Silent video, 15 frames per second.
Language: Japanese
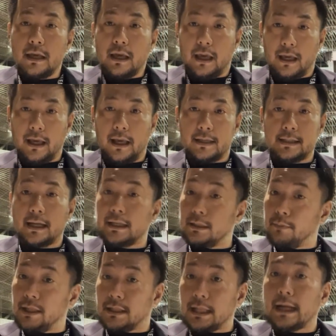えー、先に
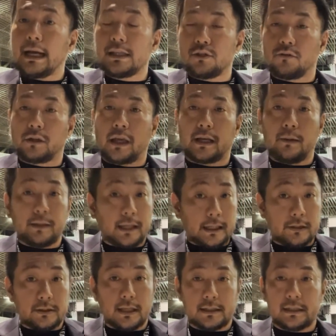まだ他会場の結果まだ井
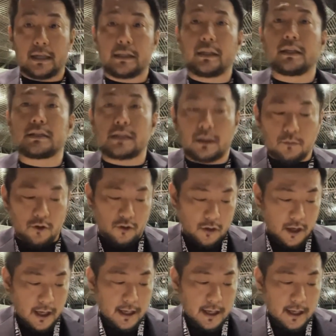口さん知らないんですけども、